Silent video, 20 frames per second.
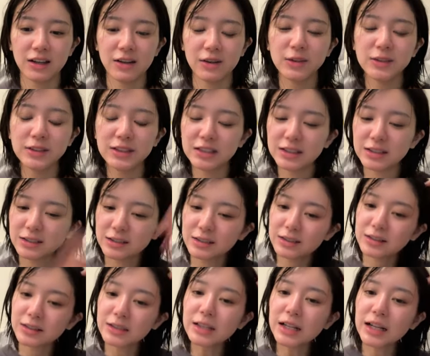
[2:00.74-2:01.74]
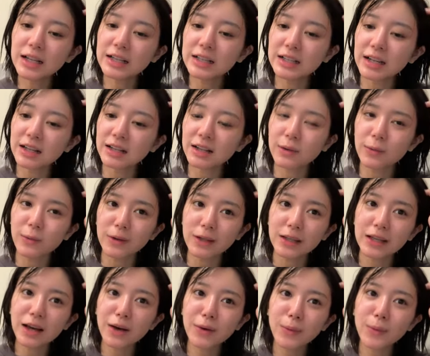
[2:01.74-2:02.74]
大西常になんかこう
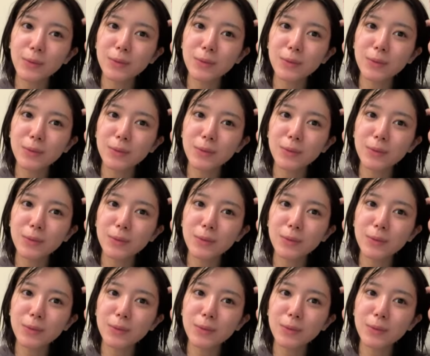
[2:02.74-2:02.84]
イヤホ